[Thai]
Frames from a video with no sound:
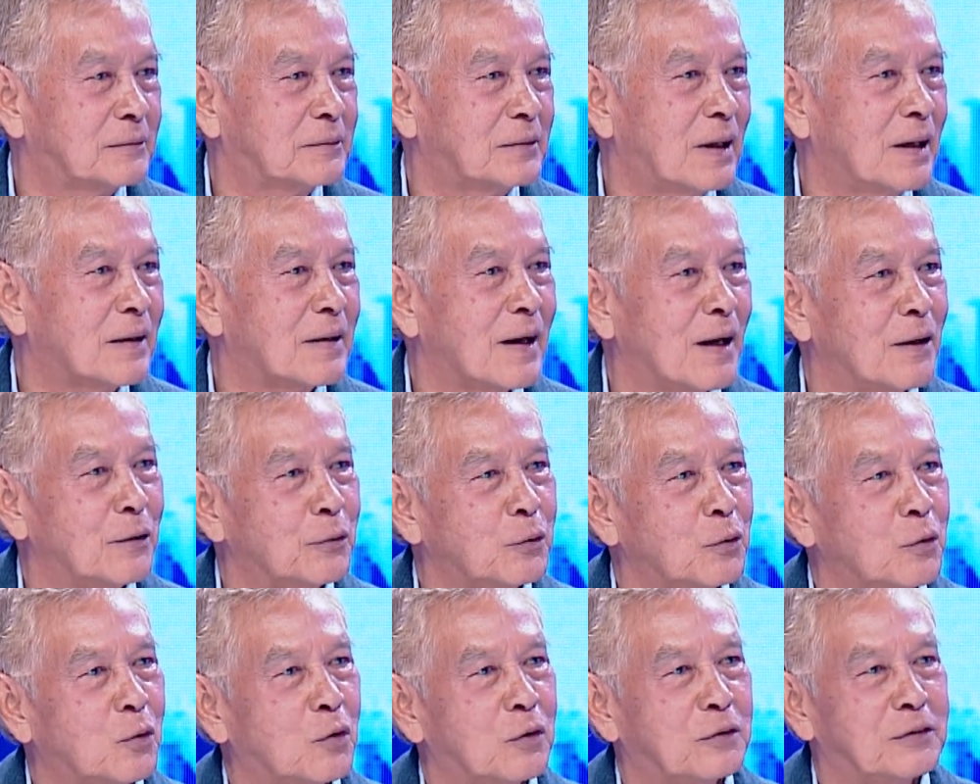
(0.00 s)
ร่างกายเรา
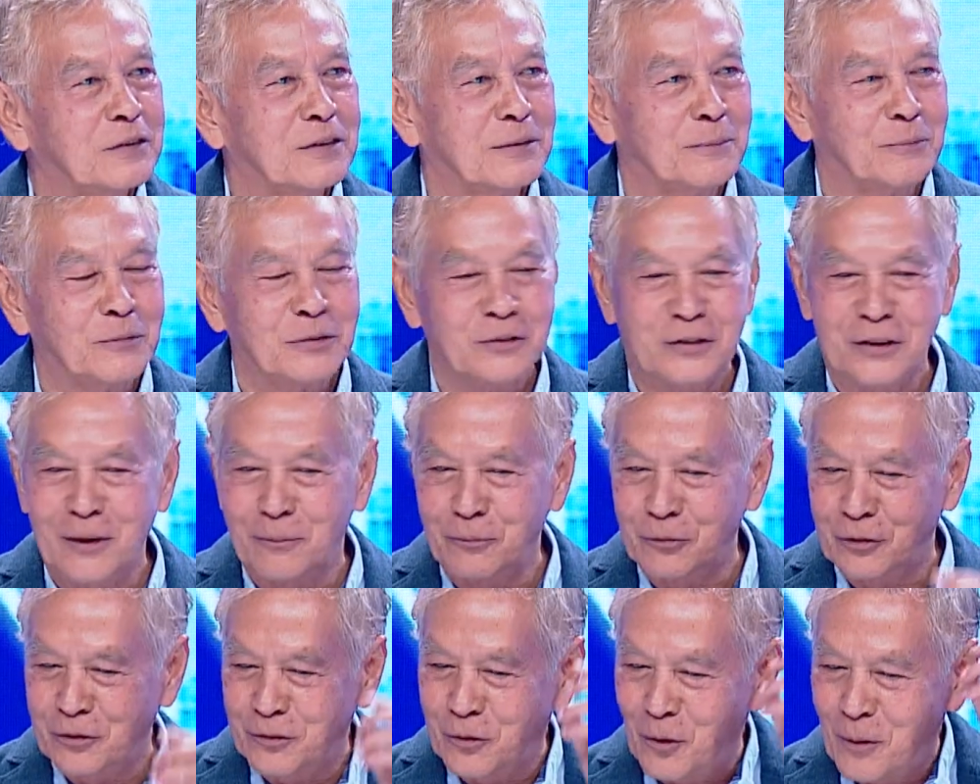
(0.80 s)
ทุกคนเสื่อม
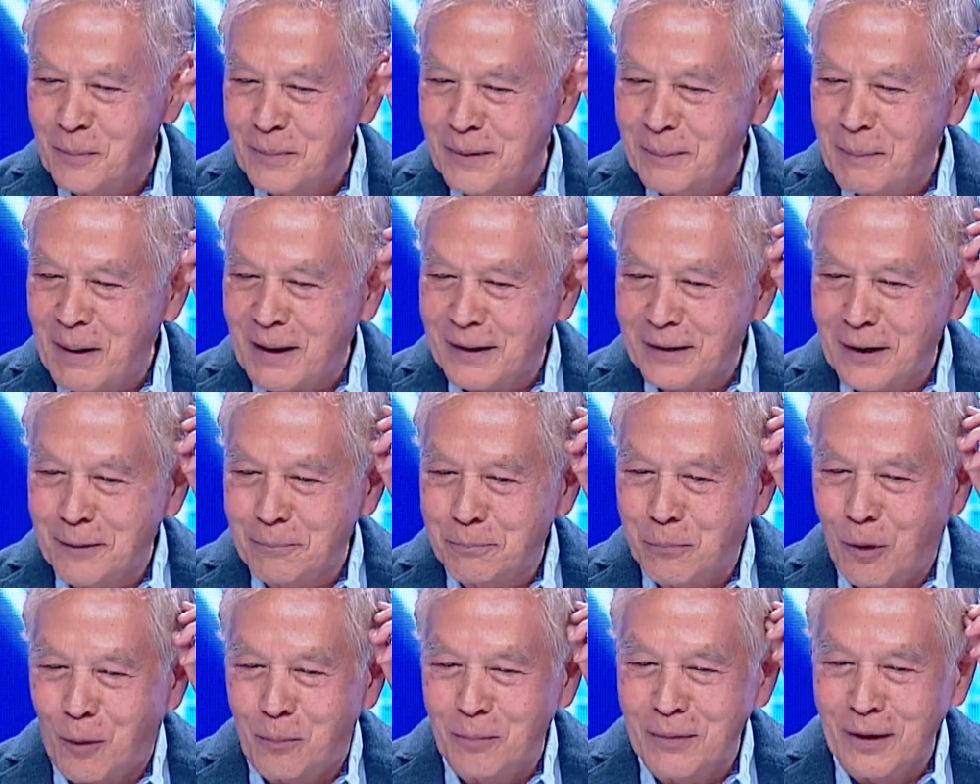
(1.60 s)
โทรมไปแม้กระทั่ง
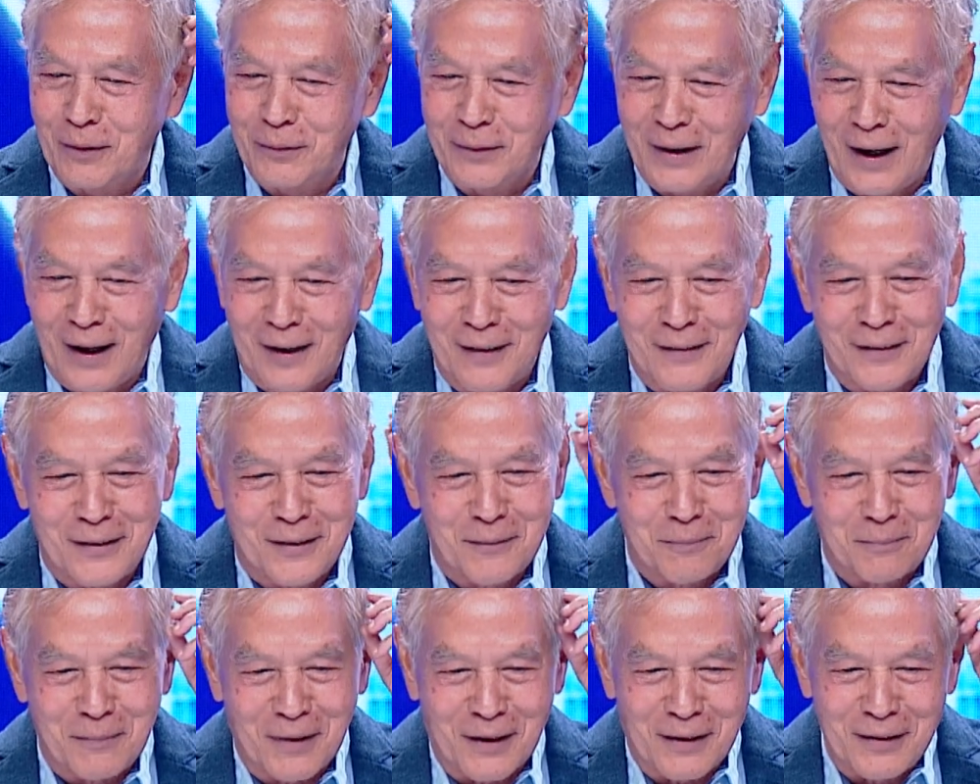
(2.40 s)
ผมเราเนี่ย
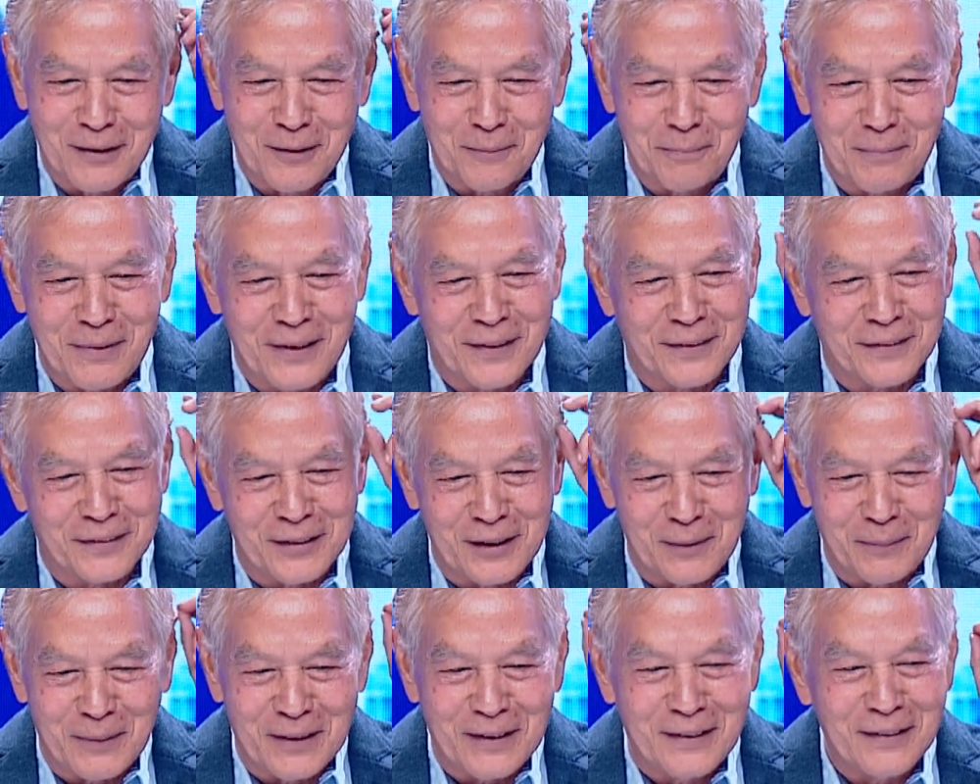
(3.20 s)
มันก็เริ่มเปลี่ยนสี
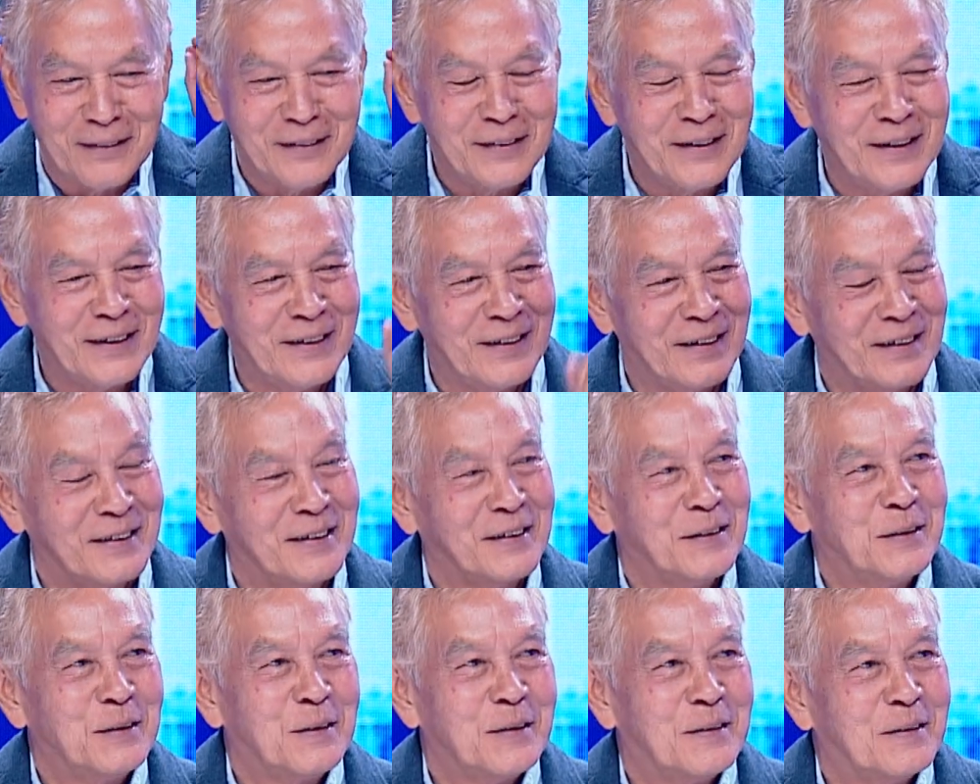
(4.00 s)
ไปเรื่อย
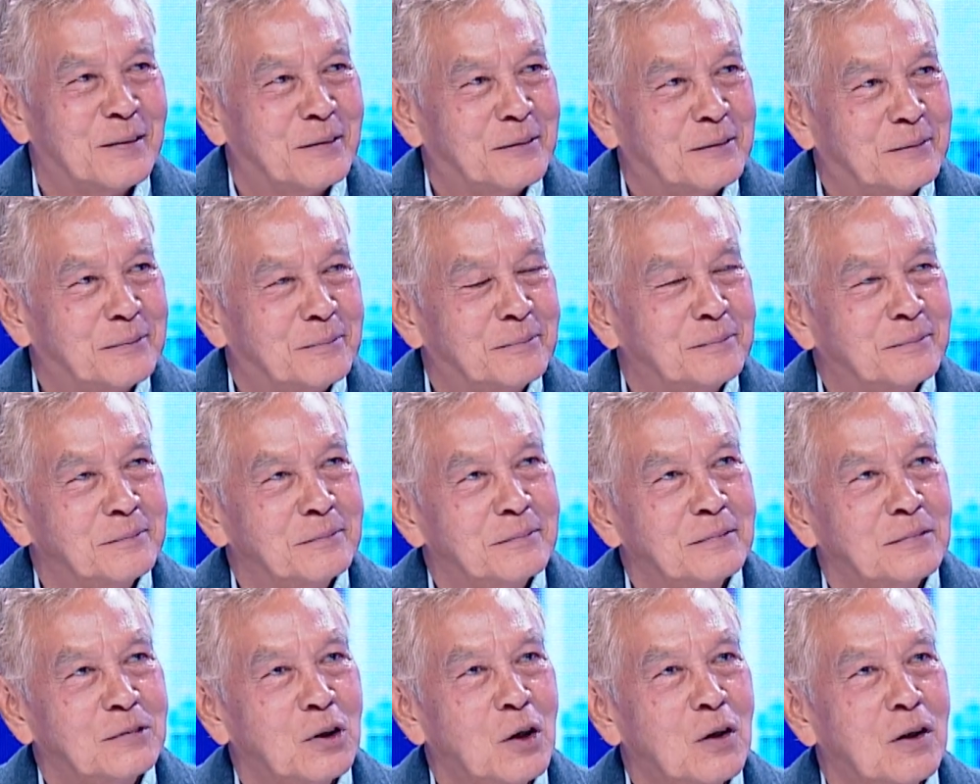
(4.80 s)
ๆค่ะ
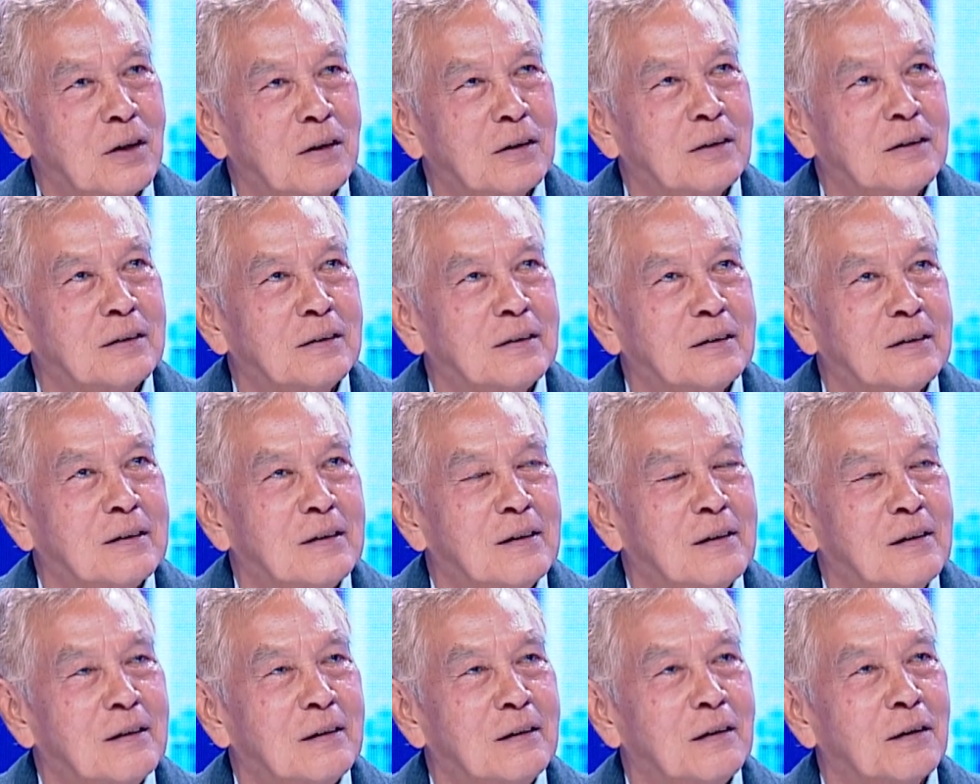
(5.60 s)
ก็
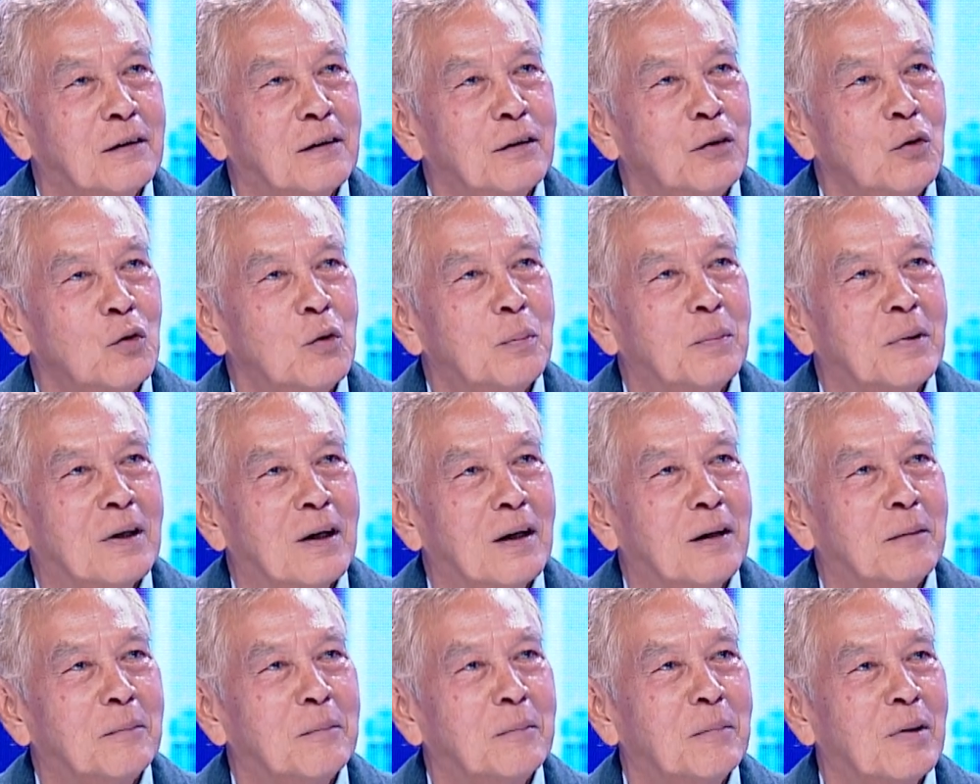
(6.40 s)
เราก็ดูมัน
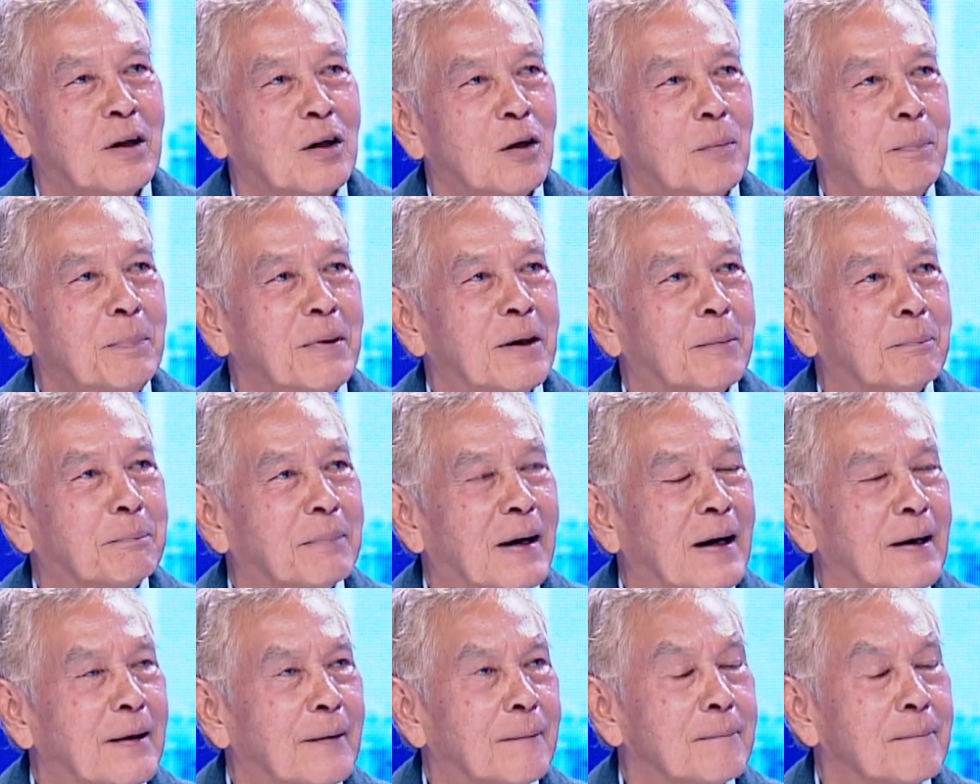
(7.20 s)
มันก็เปลี่ยนไป